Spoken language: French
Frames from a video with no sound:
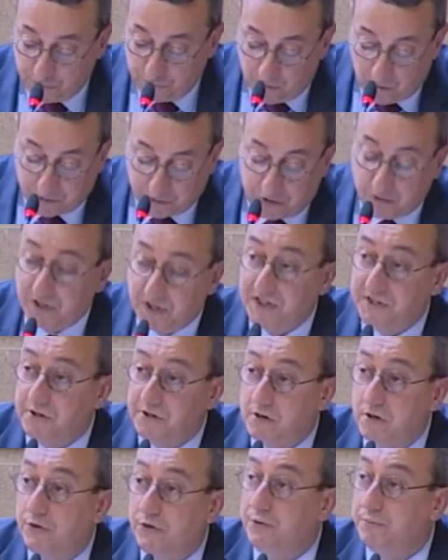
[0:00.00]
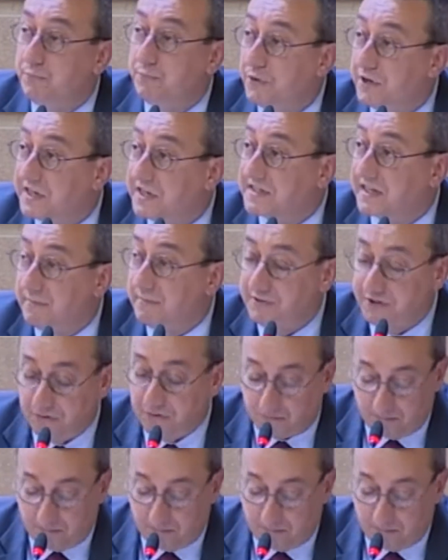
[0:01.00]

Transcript: se désolent du peu d'inscriptions.